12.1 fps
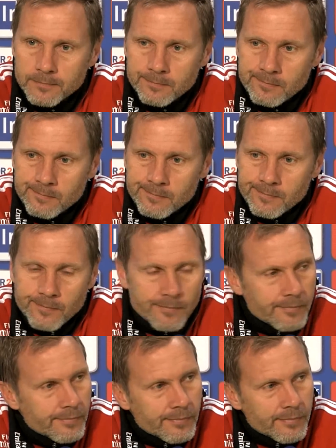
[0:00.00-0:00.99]
Wie sieht das bei
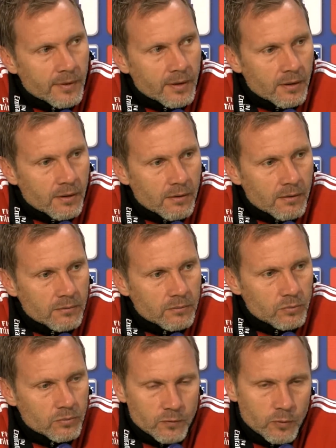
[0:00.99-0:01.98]
Reikovic aus?
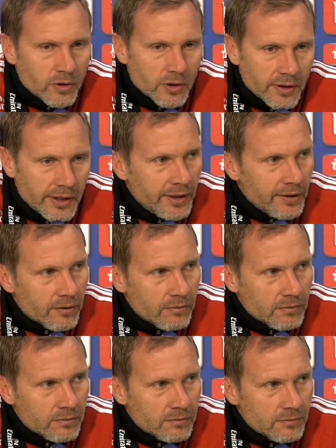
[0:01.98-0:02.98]
Wurde genäht
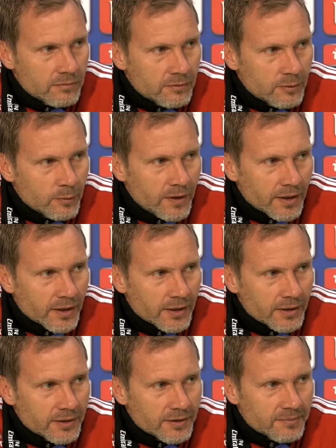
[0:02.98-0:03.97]
und weiter
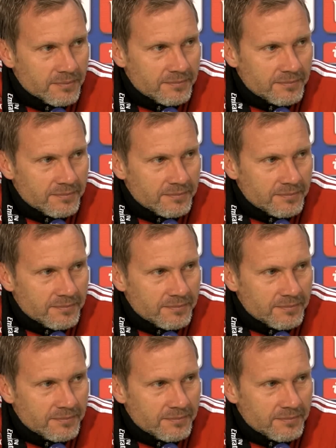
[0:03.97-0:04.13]
geht's.